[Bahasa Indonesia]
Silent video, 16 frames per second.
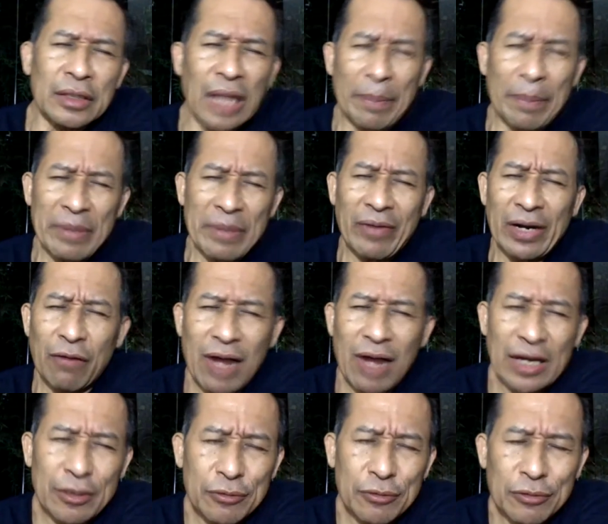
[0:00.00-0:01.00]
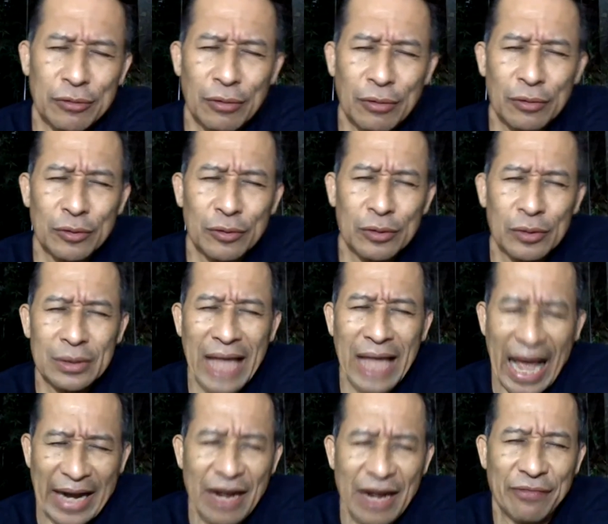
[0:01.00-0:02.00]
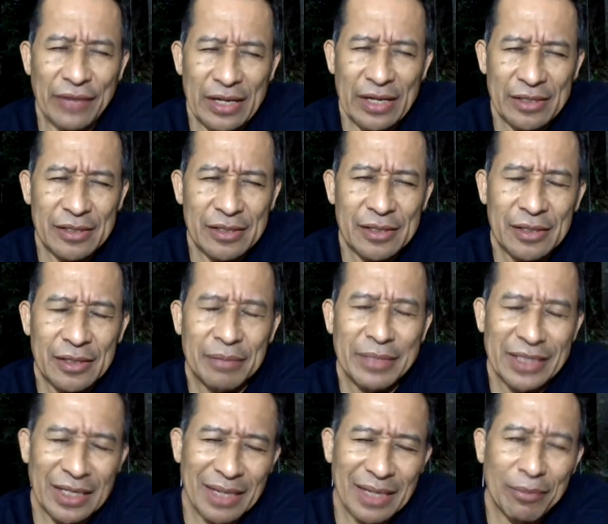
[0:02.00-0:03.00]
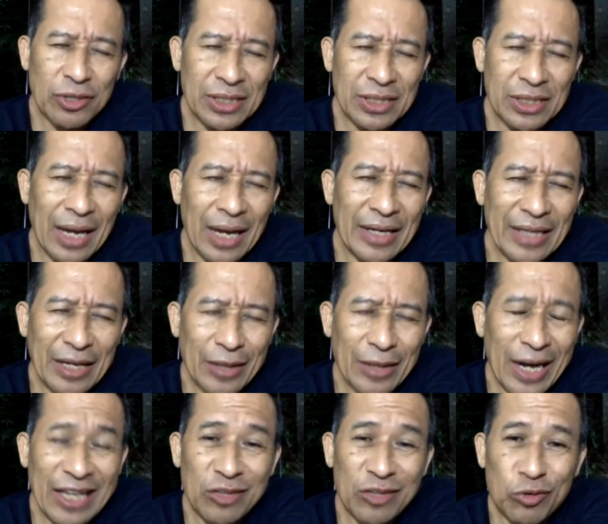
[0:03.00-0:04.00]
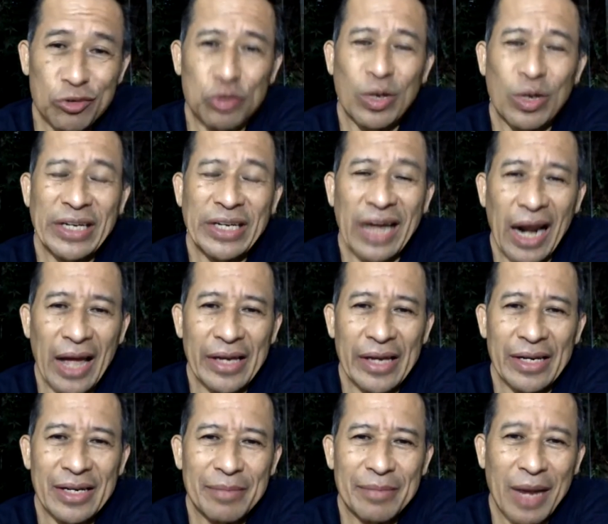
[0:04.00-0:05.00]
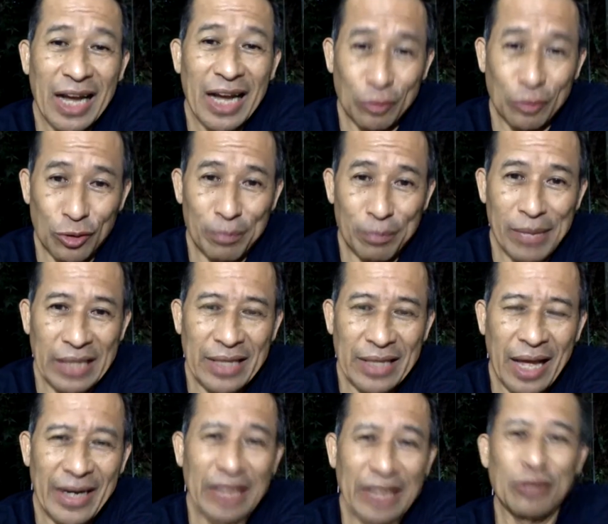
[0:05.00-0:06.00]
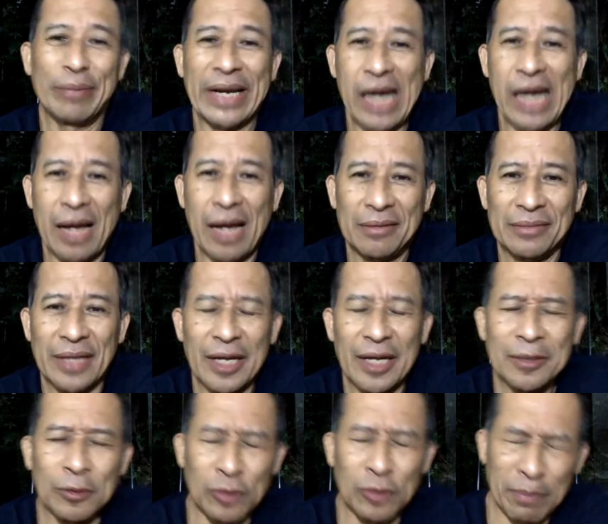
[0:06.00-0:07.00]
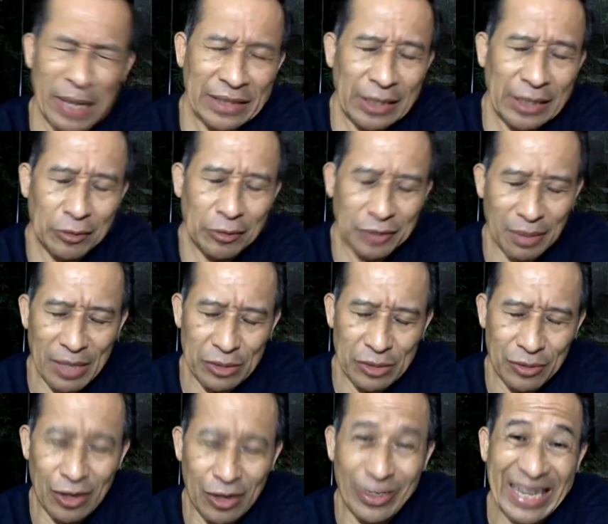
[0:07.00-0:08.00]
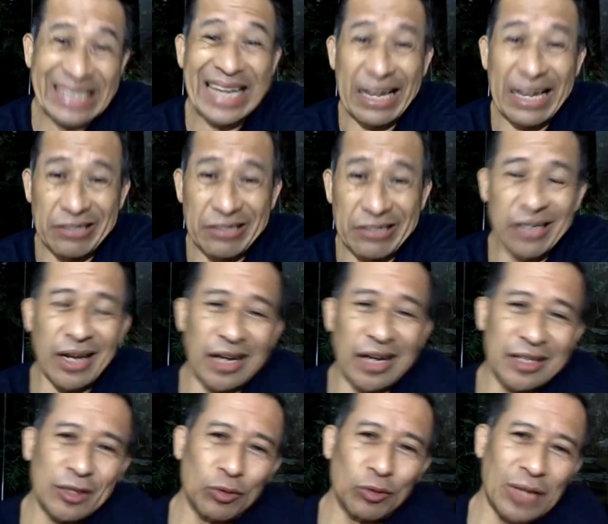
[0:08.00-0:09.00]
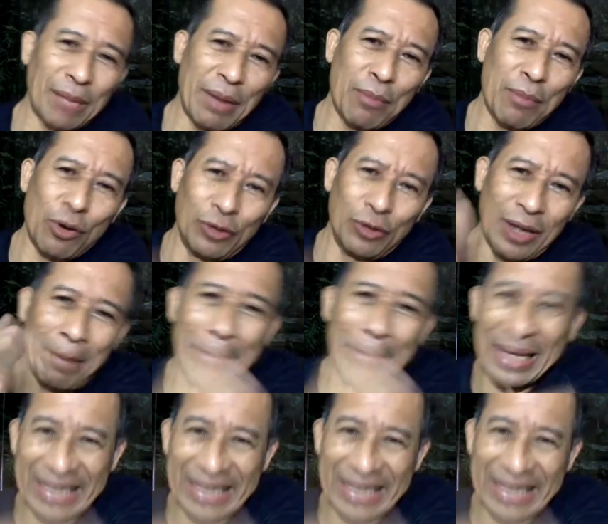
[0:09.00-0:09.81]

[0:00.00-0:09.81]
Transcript: tapi pada waktu tahan nafas, misalnya mau sekalian ada tujuan yang lain, maka tutup mata. Nah itu beda. Ya, tutup mata itu termasuk kalau yang saya ajarkan, terutama modul 4